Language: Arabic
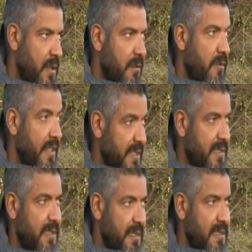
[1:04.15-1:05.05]

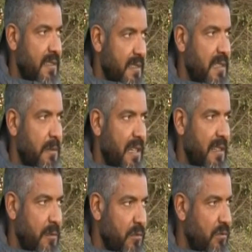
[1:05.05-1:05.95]
فلسه لسه لسه
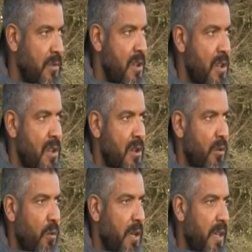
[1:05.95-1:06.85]
بيتعلموا
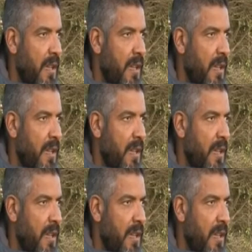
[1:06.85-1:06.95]
و...